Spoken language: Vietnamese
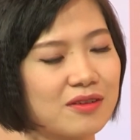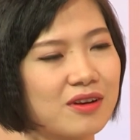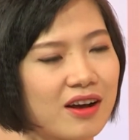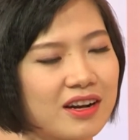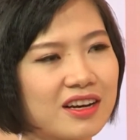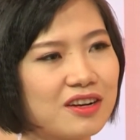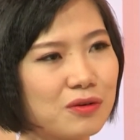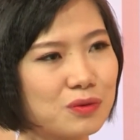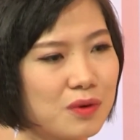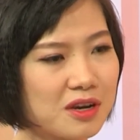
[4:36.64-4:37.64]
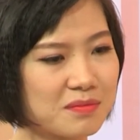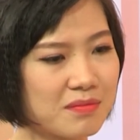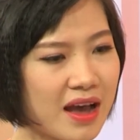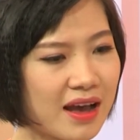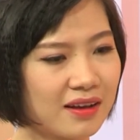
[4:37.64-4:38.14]
đó đến cái độ tuổi
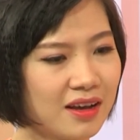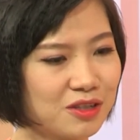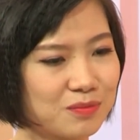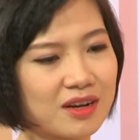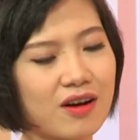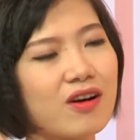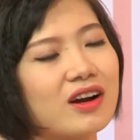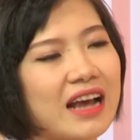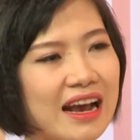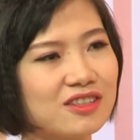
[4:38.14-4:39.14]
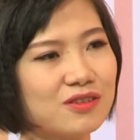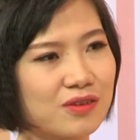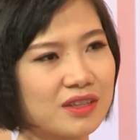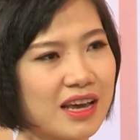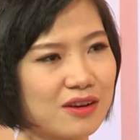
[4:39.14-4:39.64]
mà chúng ta có con cái rồi có
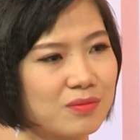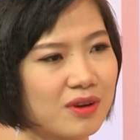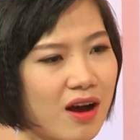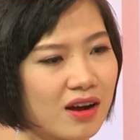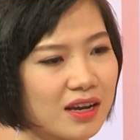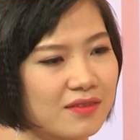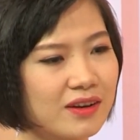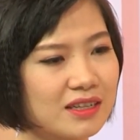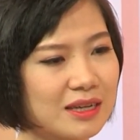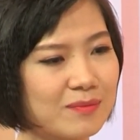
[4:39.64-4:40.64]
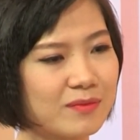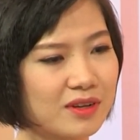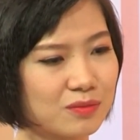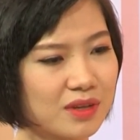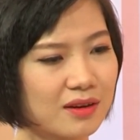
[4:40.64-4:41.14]
thể lúc đó cái phần trăm mà
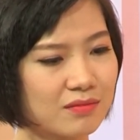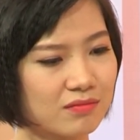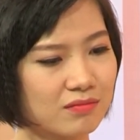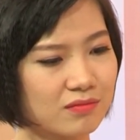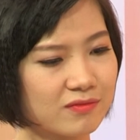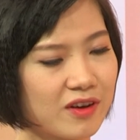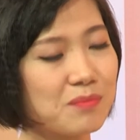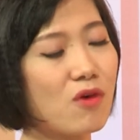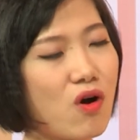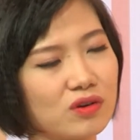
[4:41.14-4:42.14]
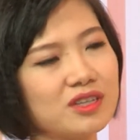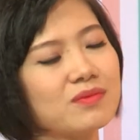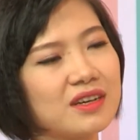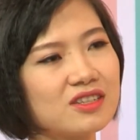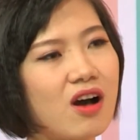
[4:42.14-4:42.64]
chúng ta phân bổ trong
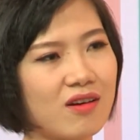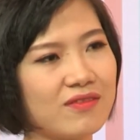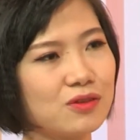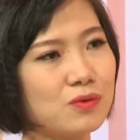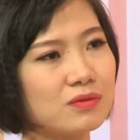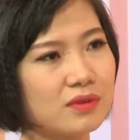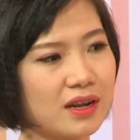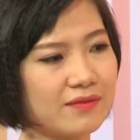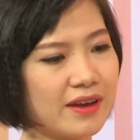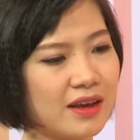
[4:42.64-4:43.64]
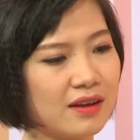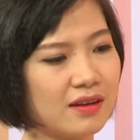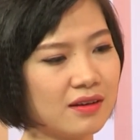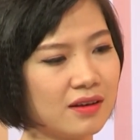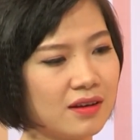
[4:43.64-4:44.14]
cái giỏ về thu để về
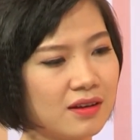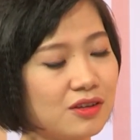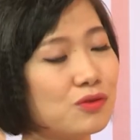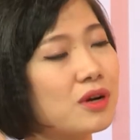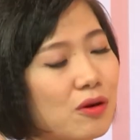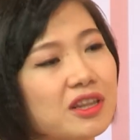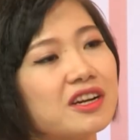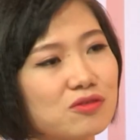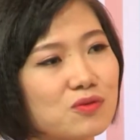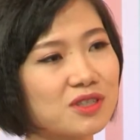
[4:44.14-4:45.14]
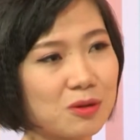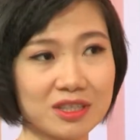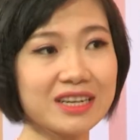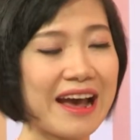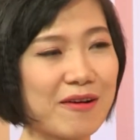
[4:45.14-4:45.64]
nhu cầu thiết yếu trong cuộc sống nó
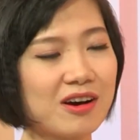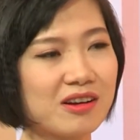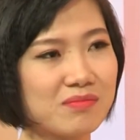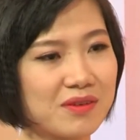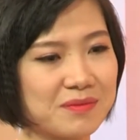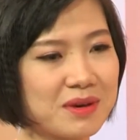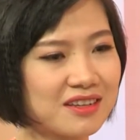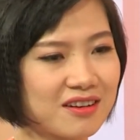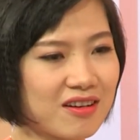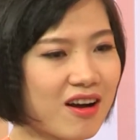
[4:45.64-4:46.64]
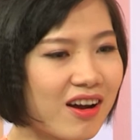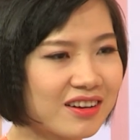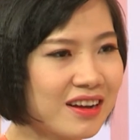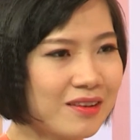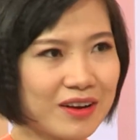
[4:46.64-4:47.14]
sẽ cao hơn bởi vì bây giờ có con
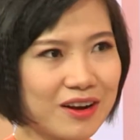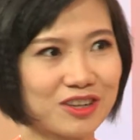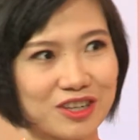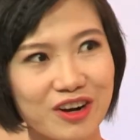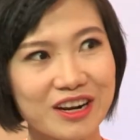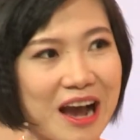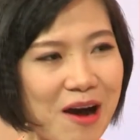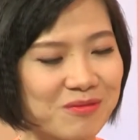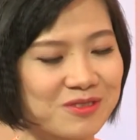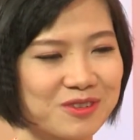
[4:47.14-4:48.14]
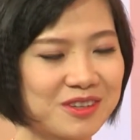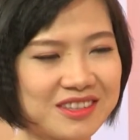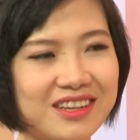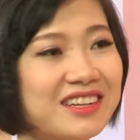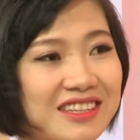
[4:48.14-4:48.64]
phải lo cho con đi học rồi
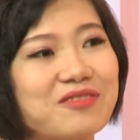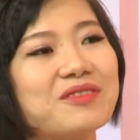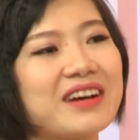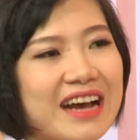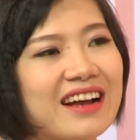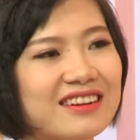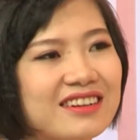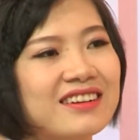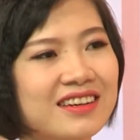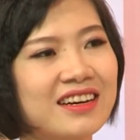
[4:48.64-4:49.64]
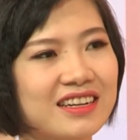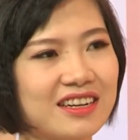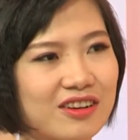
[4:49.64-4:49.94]
rất nhiều những việc khác nữa thì nó